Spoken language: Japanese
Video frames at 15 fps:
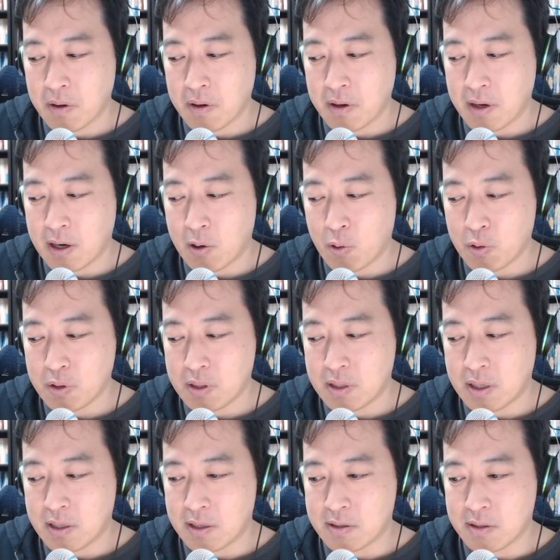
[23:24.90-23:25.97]
煽っ
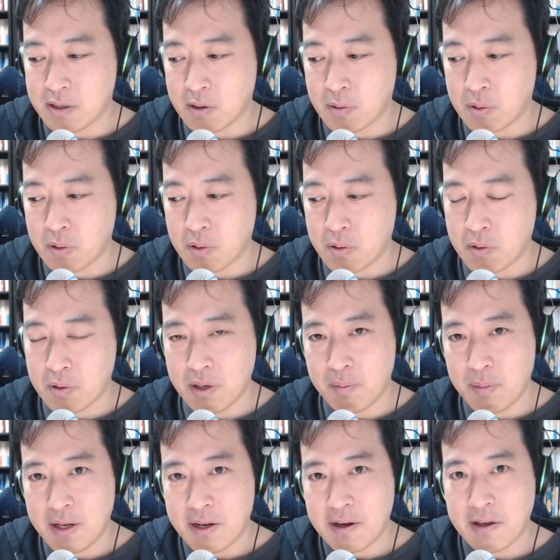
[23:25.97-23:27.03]
てですねここに
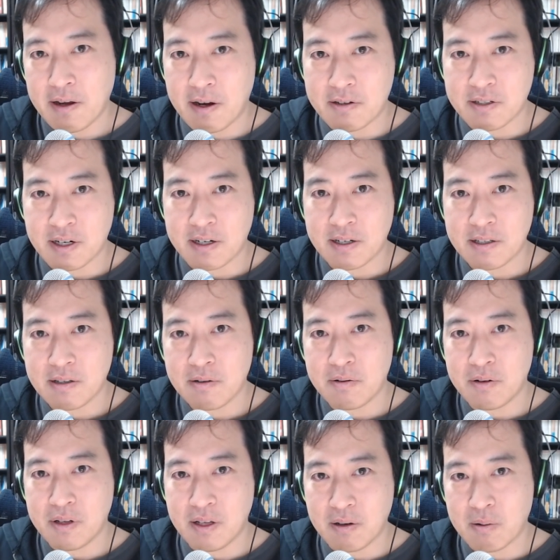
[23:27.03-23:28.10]
未来があるからっていう
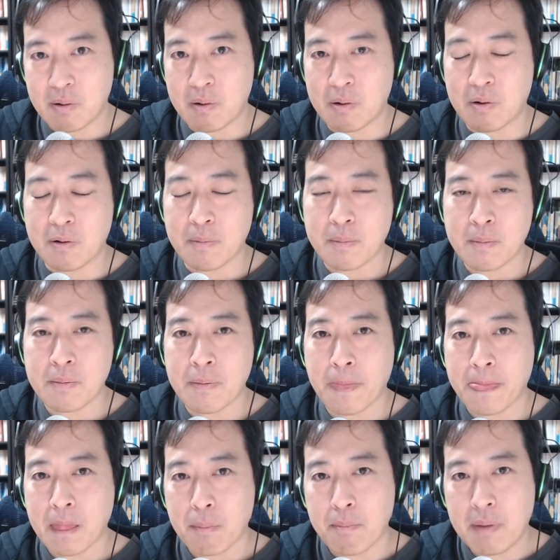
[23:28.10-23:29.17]
ふうにこ
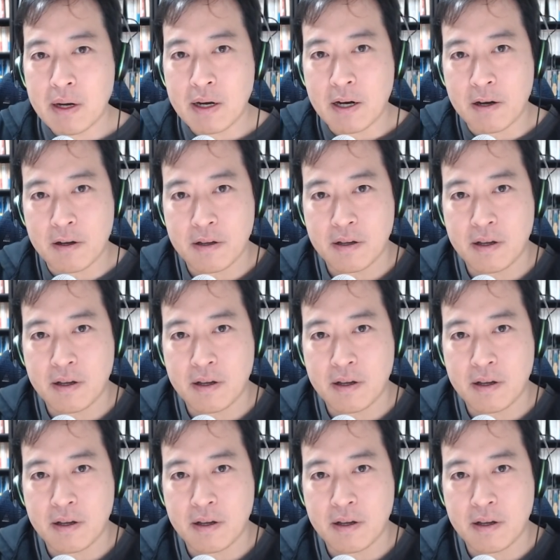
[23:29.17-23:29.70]
うま